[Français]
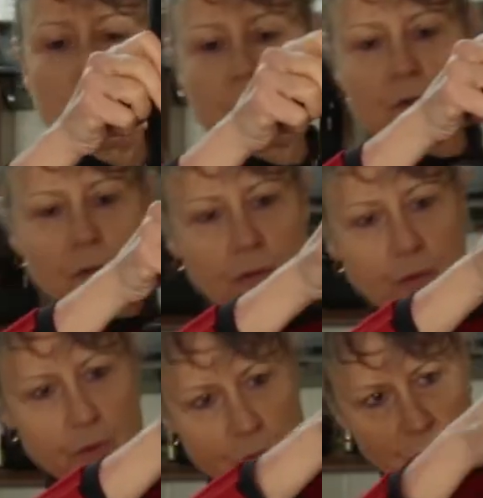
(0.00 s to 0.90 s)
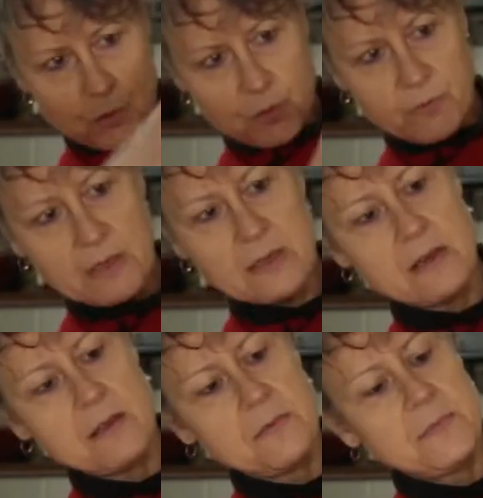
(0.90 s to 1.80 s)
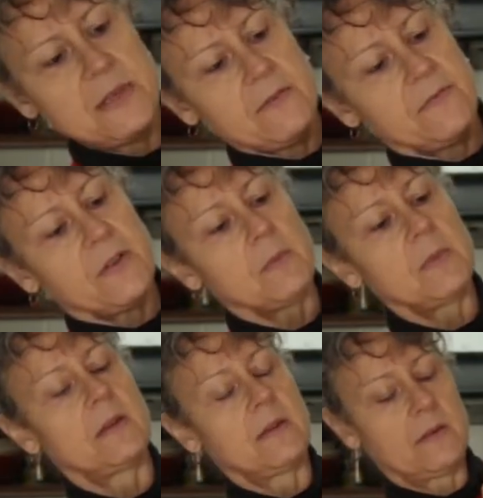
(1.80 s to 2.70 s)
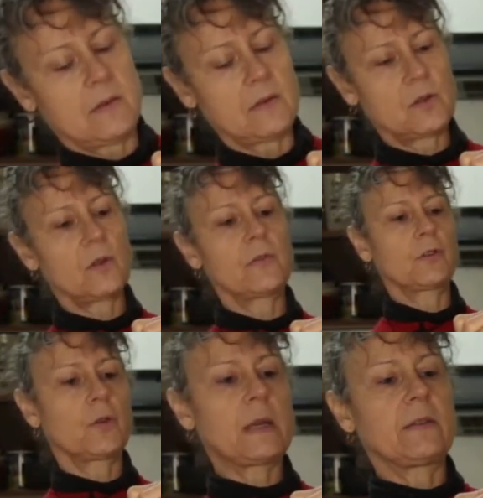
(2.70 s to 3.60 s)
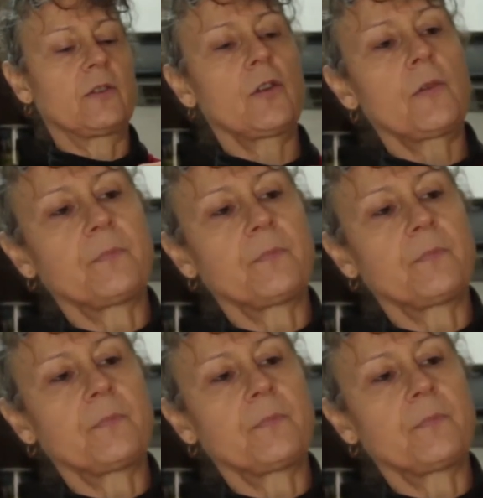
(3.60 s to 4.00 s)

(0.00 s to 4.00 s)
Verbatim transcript: sur le dessus du couvercle bien fermé sur votre blender